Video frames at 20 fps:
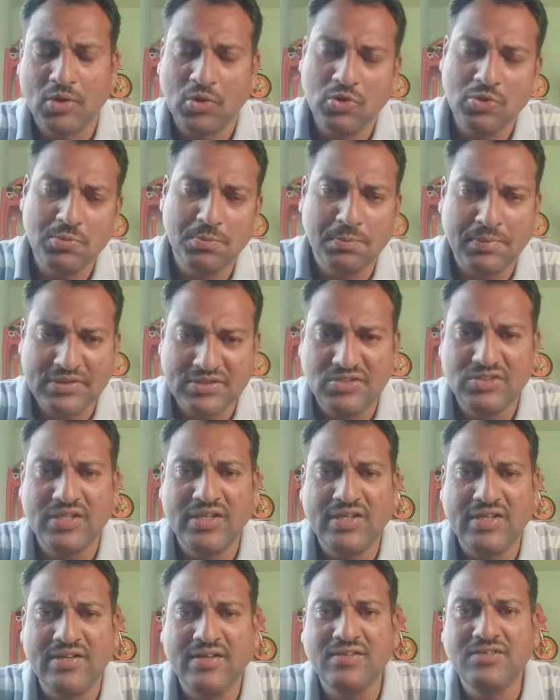बहुत
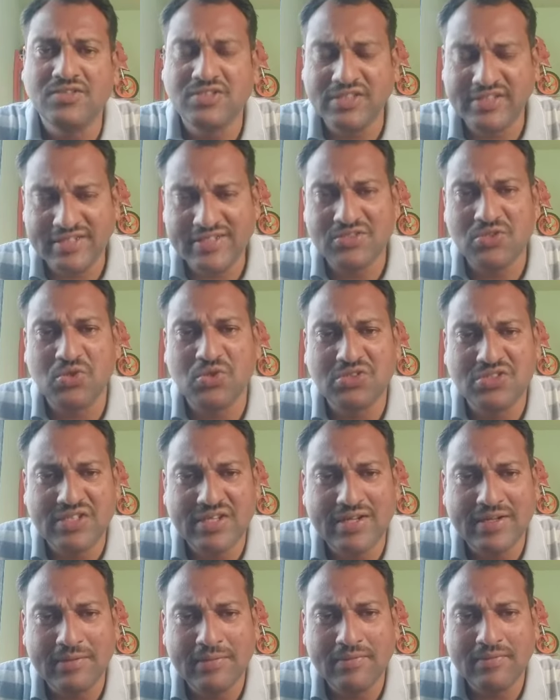बच्चे जीनियस हो
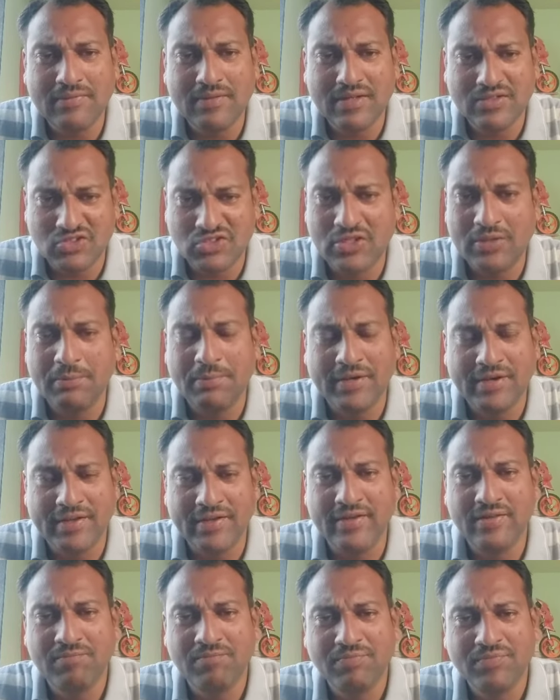जाए अच्छे पढ़े